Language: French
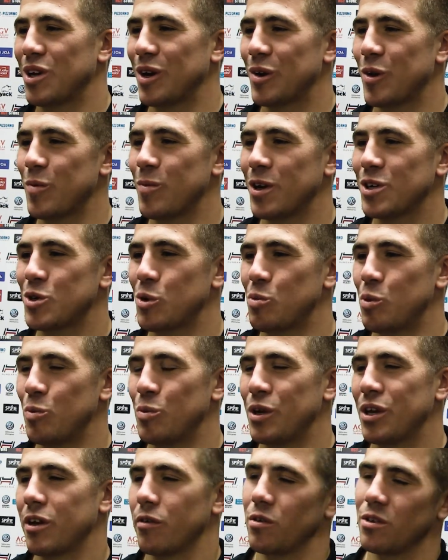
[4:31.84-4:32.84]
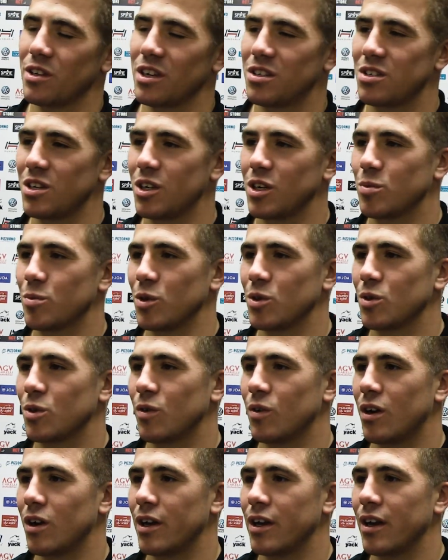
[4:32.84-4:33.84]
quelques matchs, le public est fantastique. Je pense que
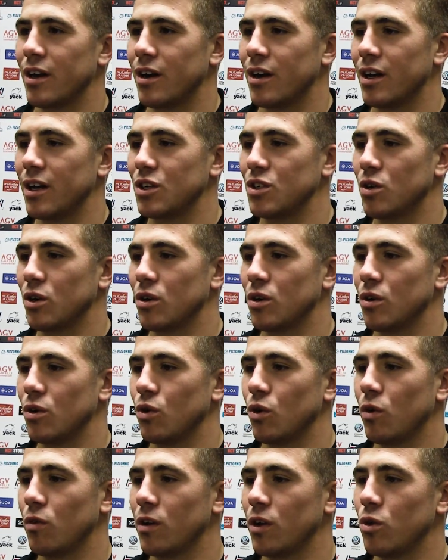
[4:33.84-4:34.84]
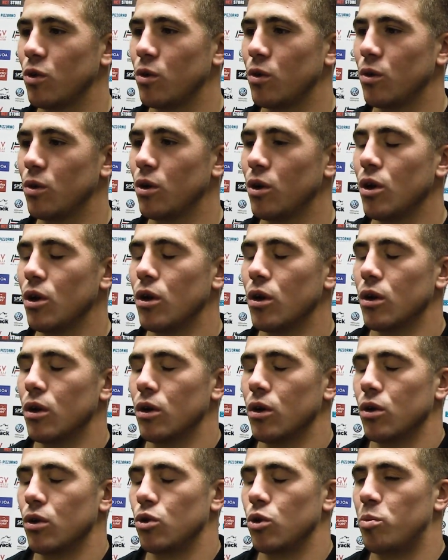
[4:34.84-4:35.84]
voilà, y a, les gens euh, reviennent de,
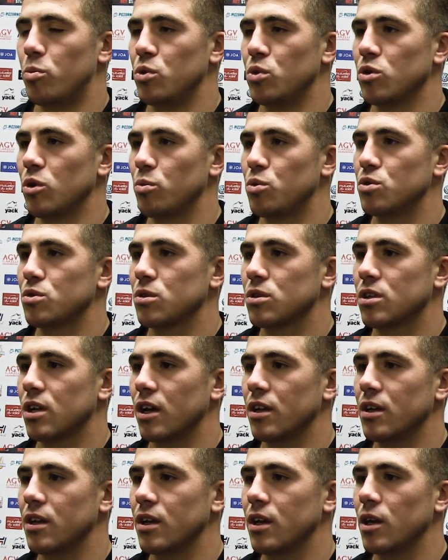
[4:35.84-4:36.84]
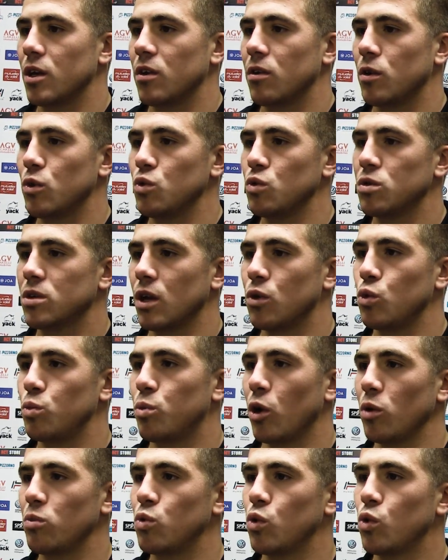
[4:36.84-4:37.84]
de plus en plus au stade et nous, ça nous
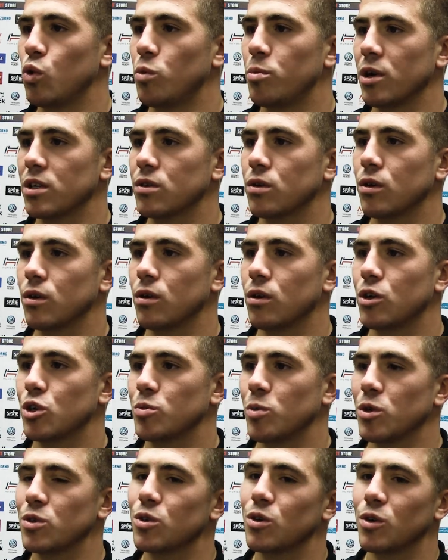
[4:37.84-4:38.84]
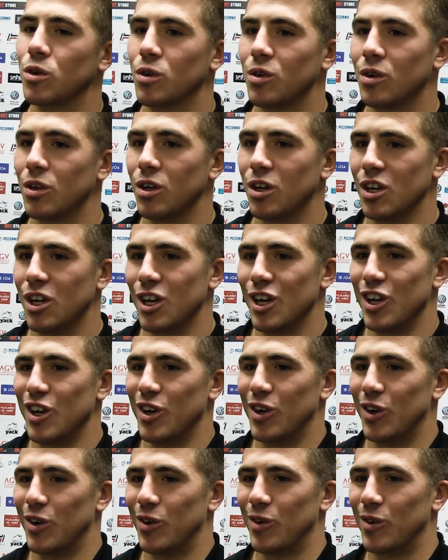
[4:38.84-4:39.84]
porte beaucoup parce que je pense que
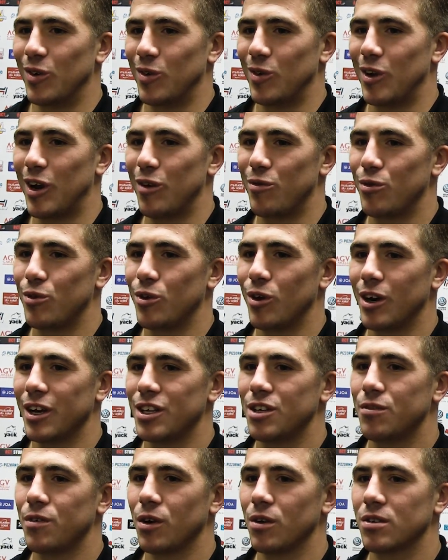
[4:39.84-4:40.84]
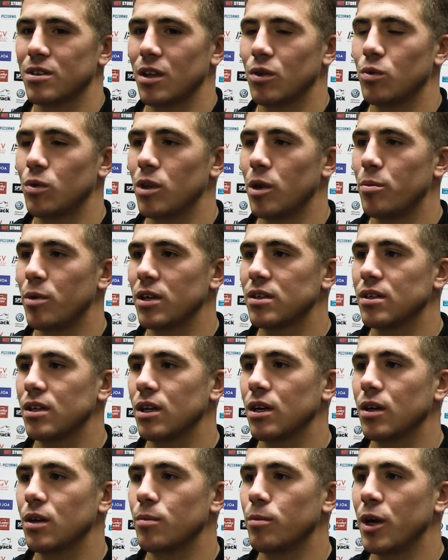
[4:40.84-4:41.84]
on l'a vu dans les différents stades où on est
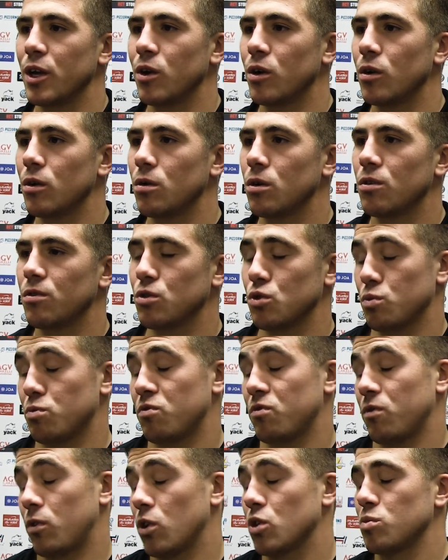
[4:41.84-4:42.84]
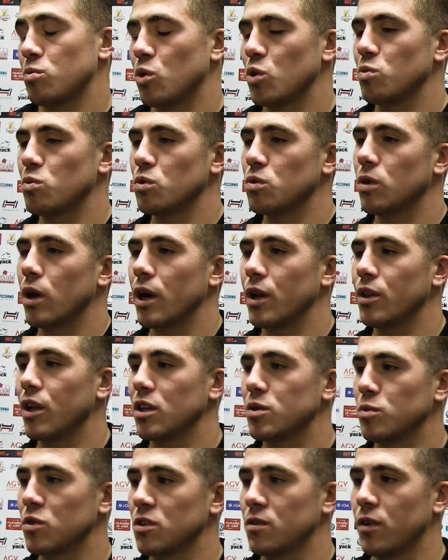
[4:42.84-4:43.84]
passé. Mayol, euh, franchement, euh, a une
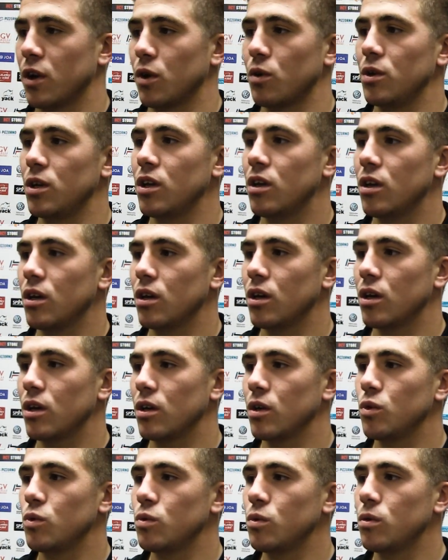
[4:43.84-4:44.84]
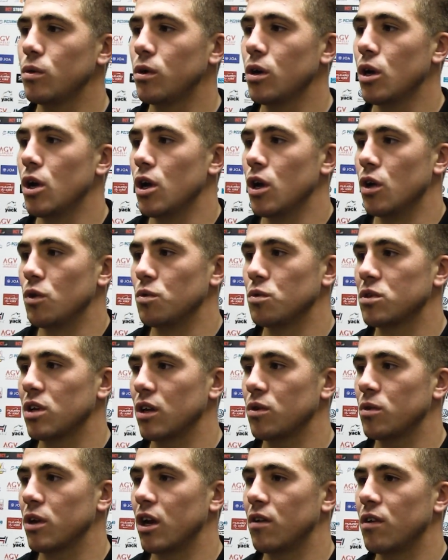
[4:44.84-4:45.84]
atmosphère unique et nous, nous ça
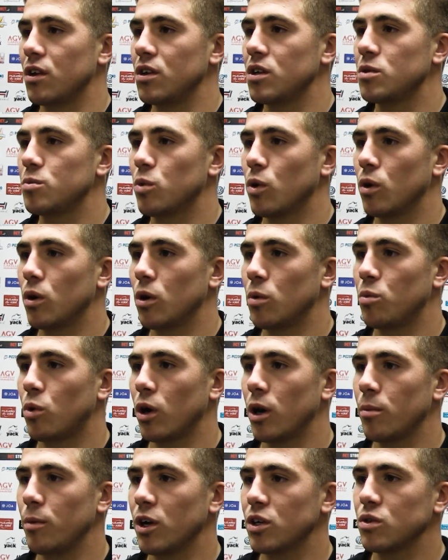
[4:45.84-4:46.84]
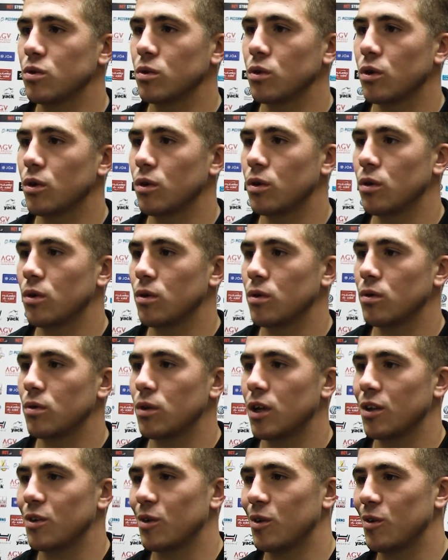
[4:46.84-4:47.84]
nous galvanise pour, pour les matchs. Donc on
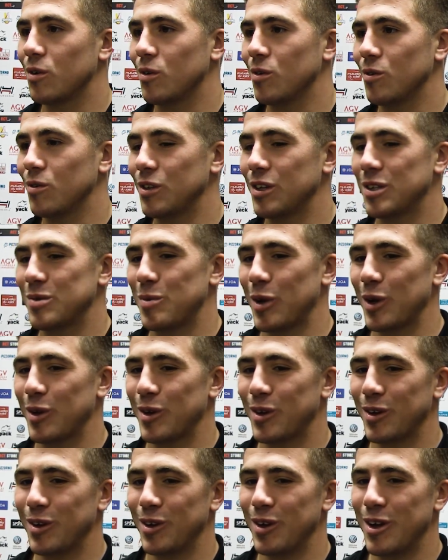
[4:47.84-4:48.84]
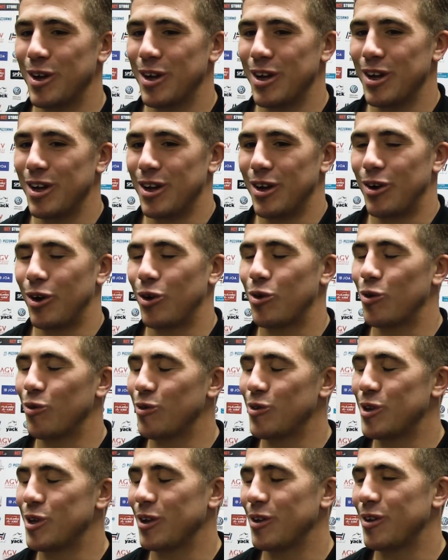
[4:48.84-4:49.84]
attend, on espère leur
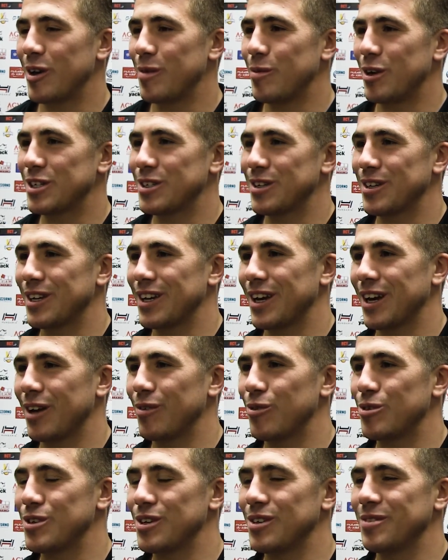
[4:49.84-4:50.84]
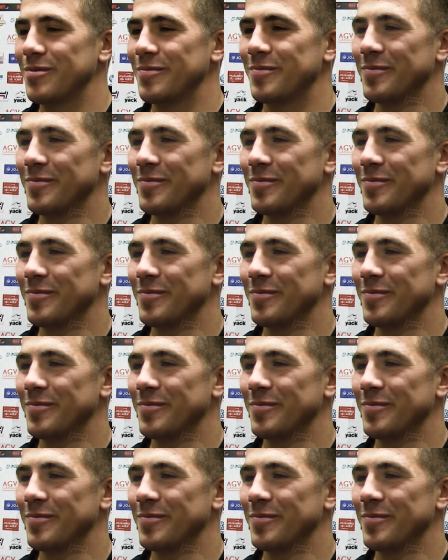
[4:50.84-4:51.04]
convenir dans les matchs qui arrivent aussi.